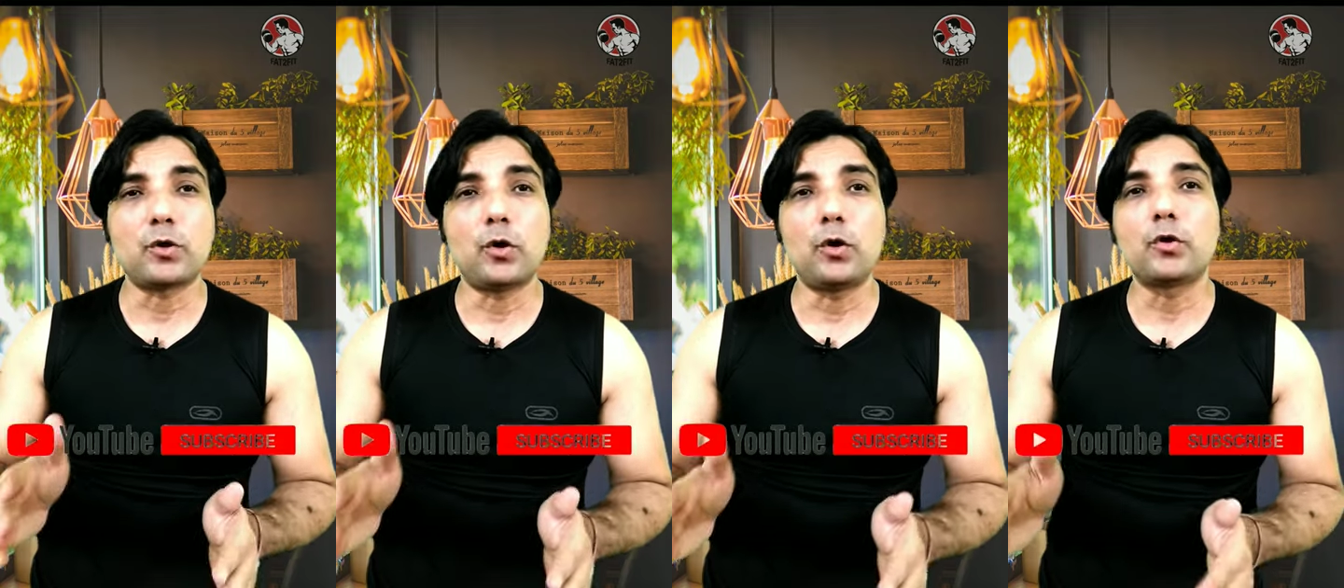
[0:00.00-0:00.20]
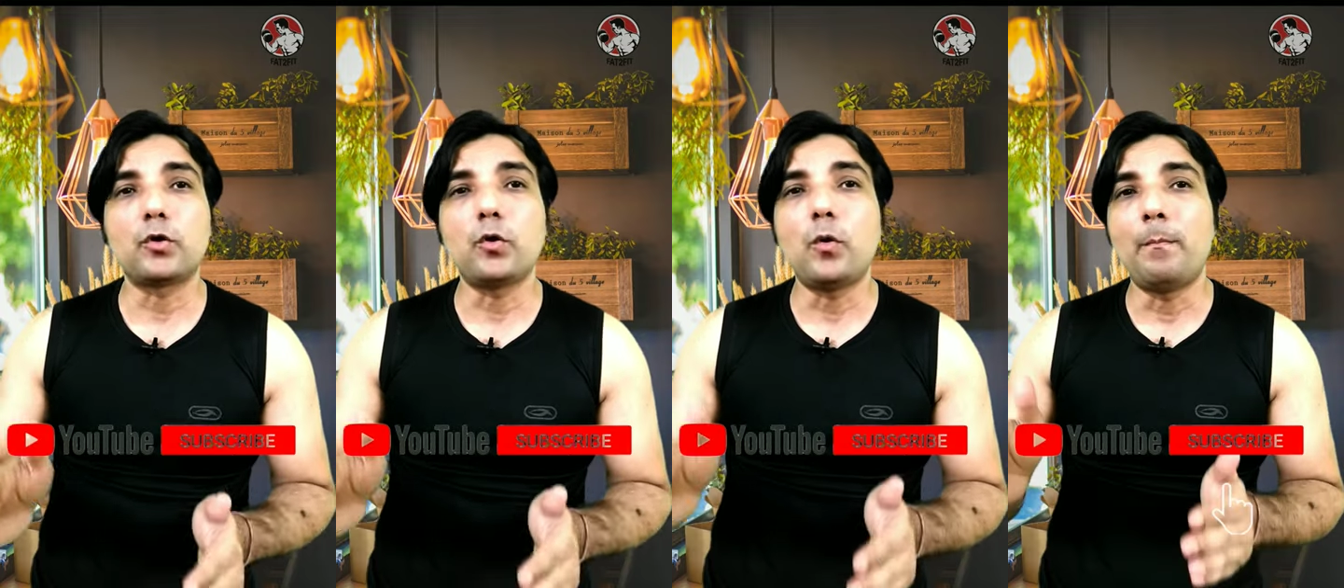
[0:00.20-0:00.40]

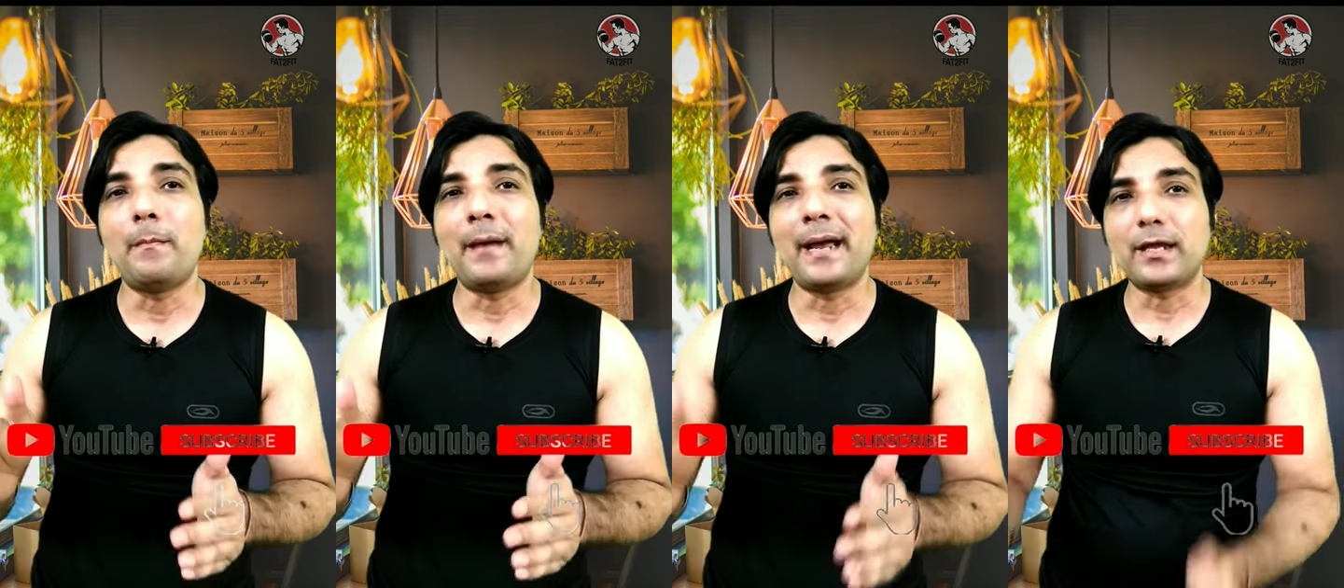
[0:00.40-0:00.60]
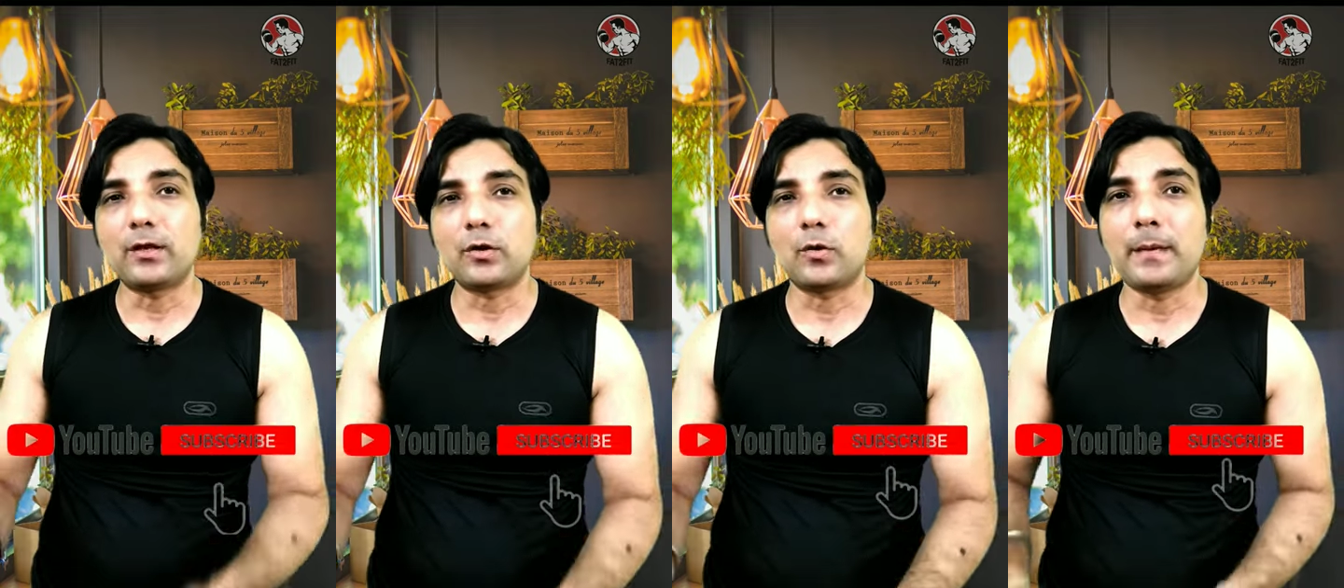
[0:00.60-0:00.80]
सॉल्ट को
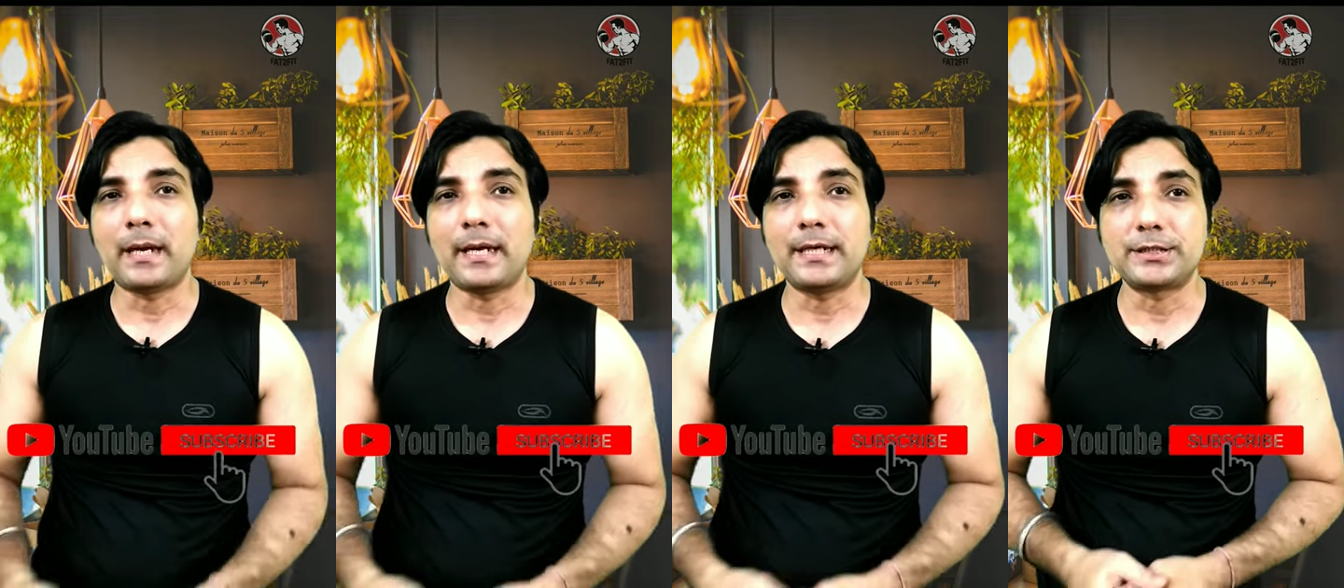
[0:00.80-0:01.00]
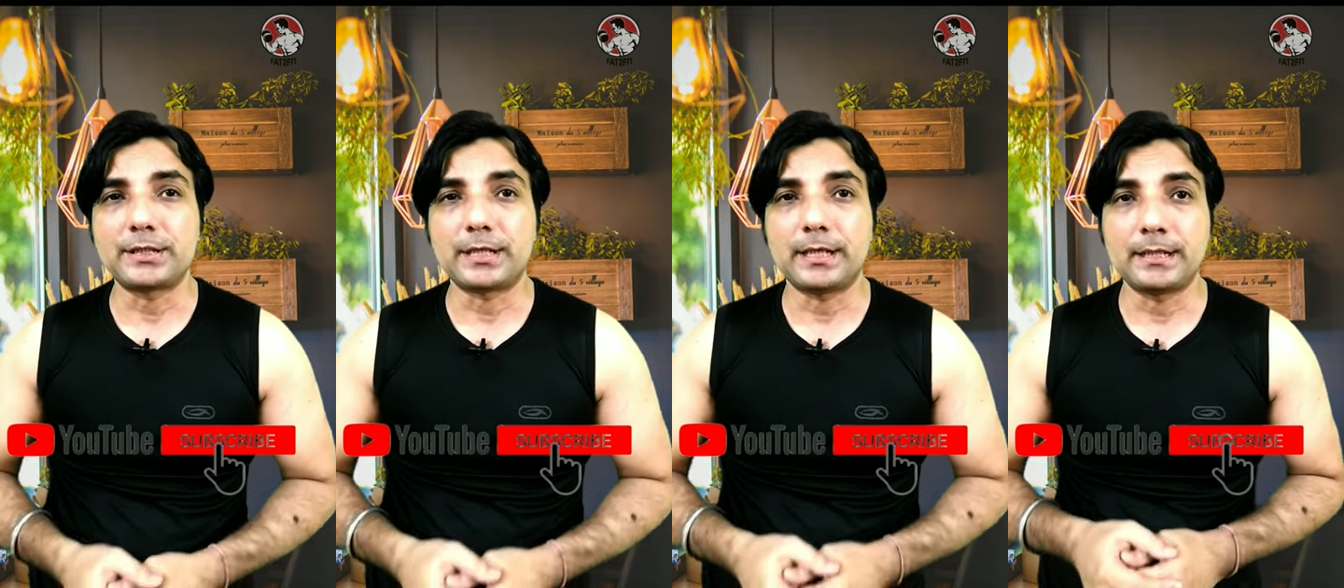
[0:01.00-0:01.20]
माइक्रो
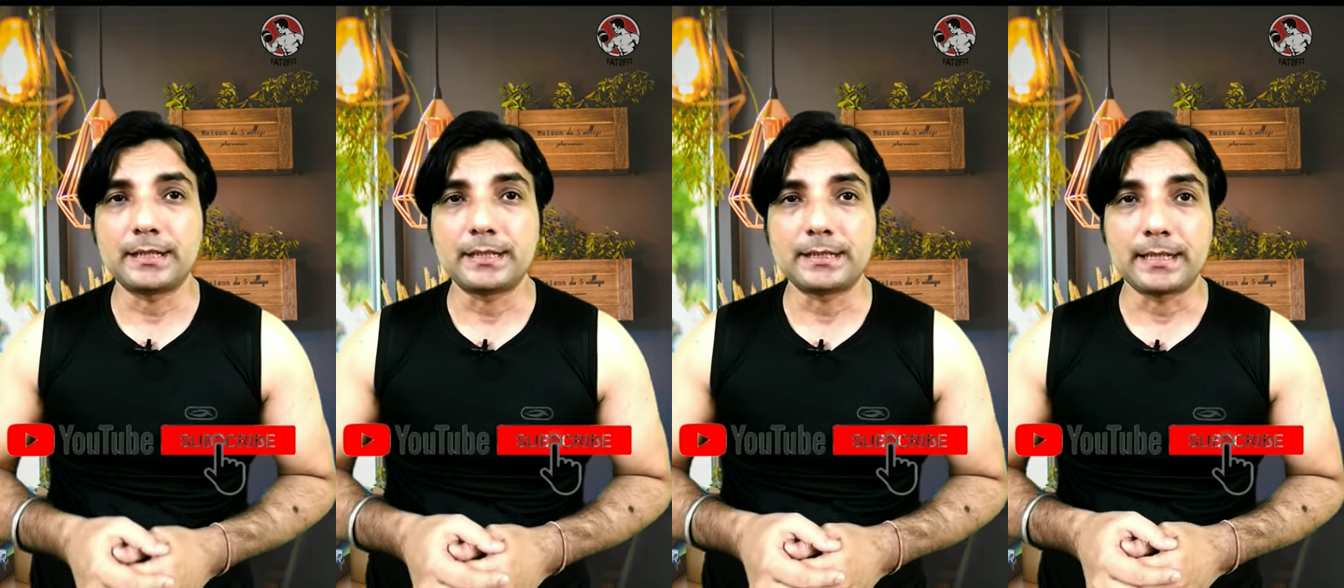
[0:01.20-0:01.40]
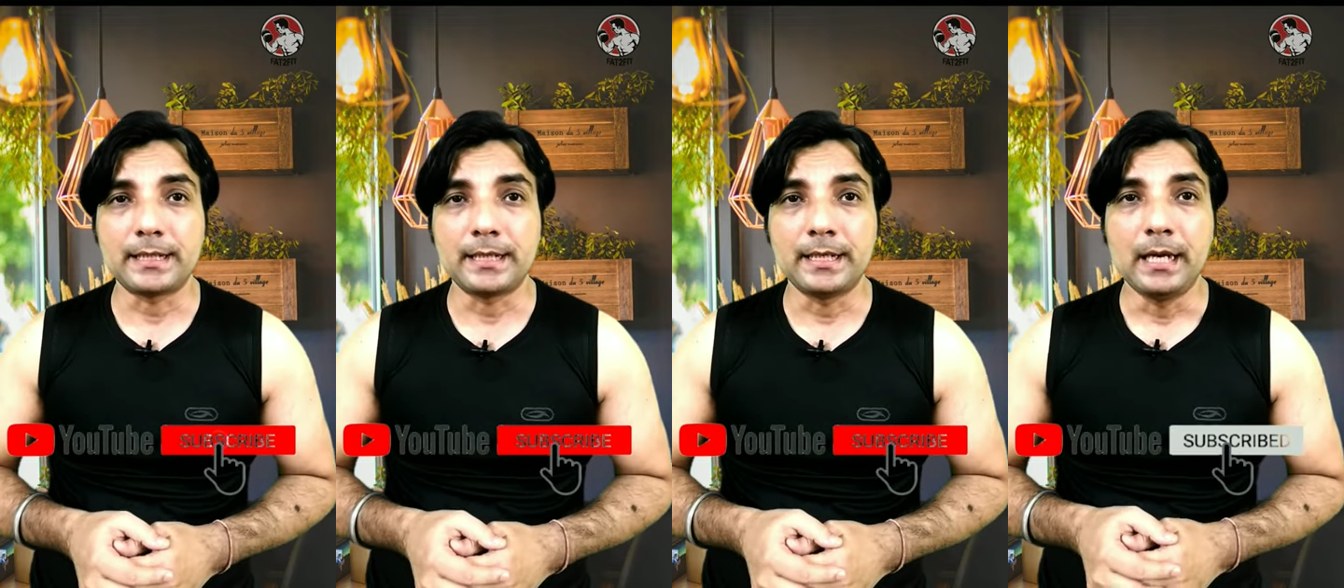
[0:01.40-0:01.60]
मैनेज
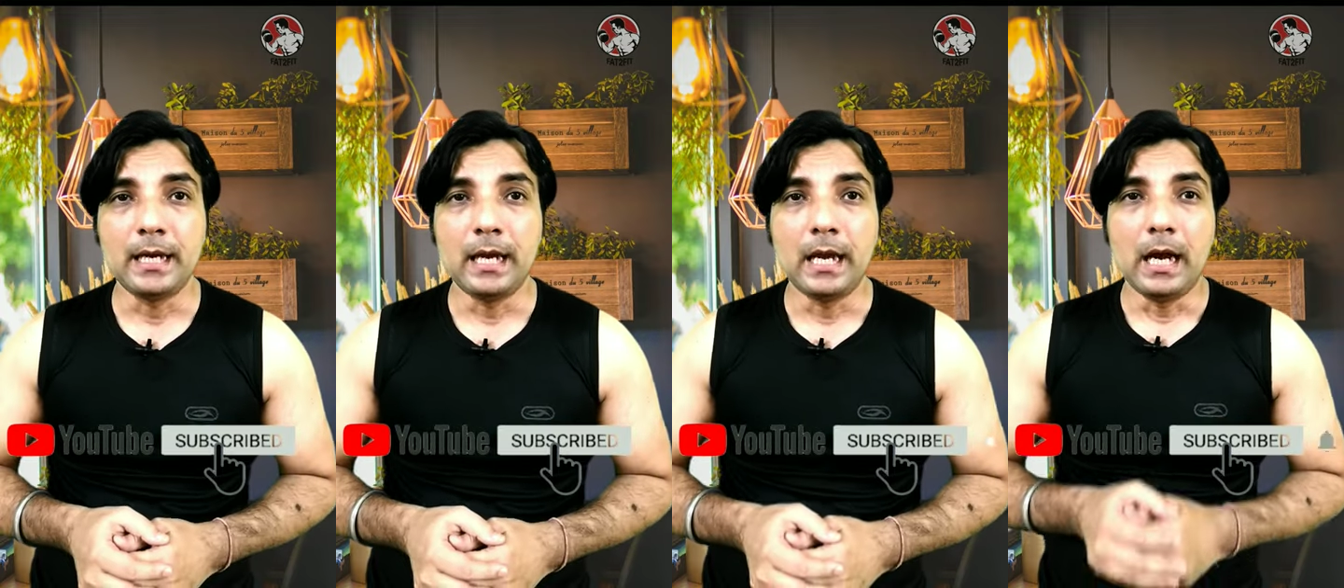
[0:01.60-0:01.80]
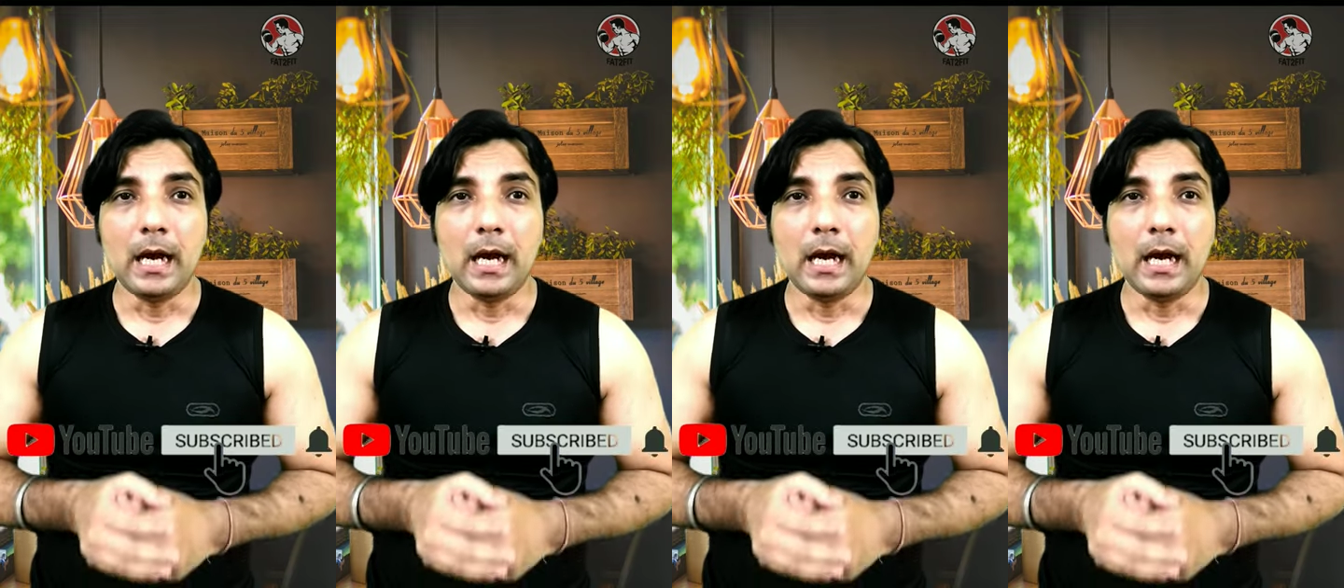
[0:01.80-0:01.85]
करने से